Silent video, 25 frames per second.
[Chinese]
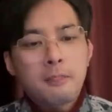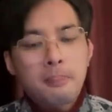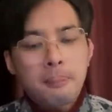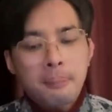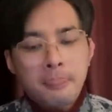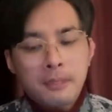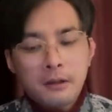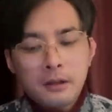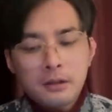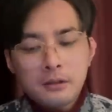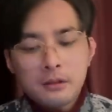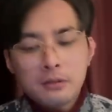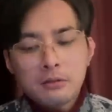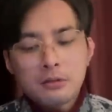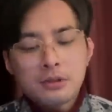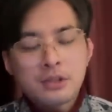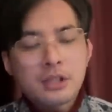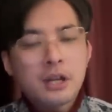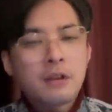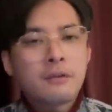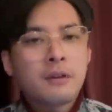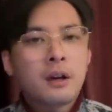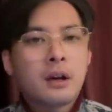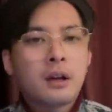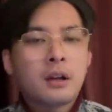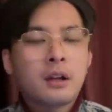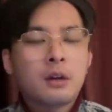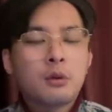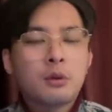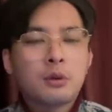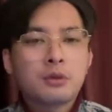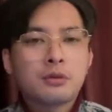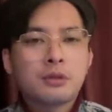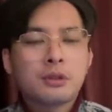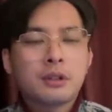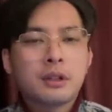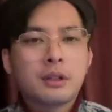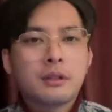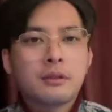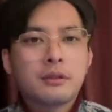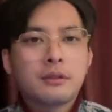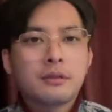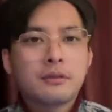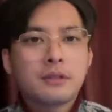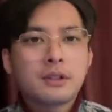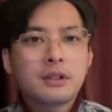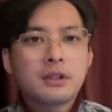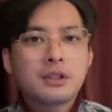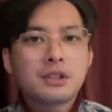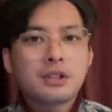所以这种讲法让我觉得
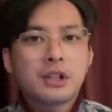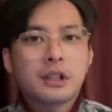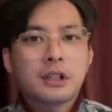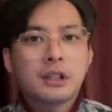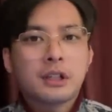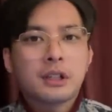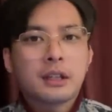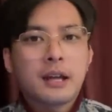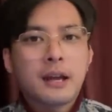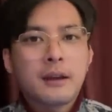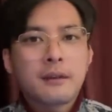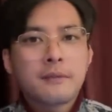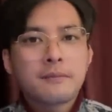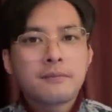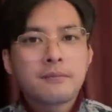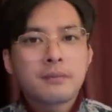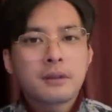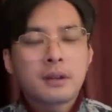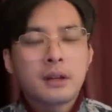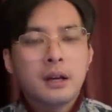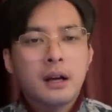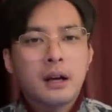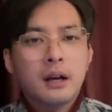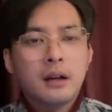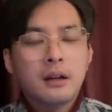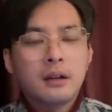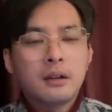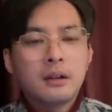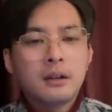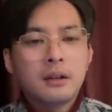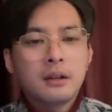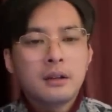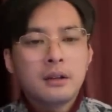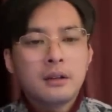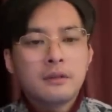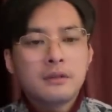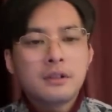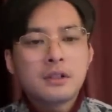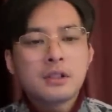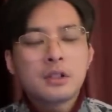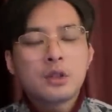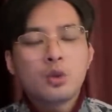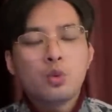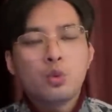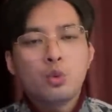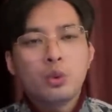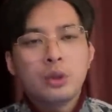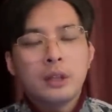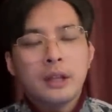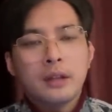非常扯淡啊，非常的
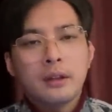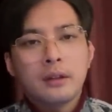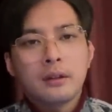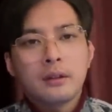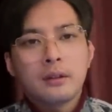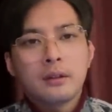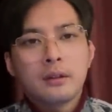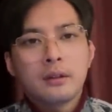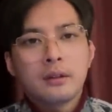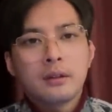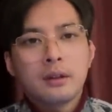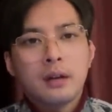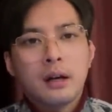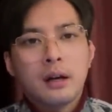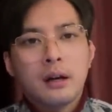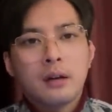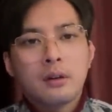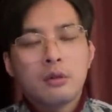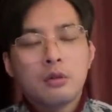无能啊！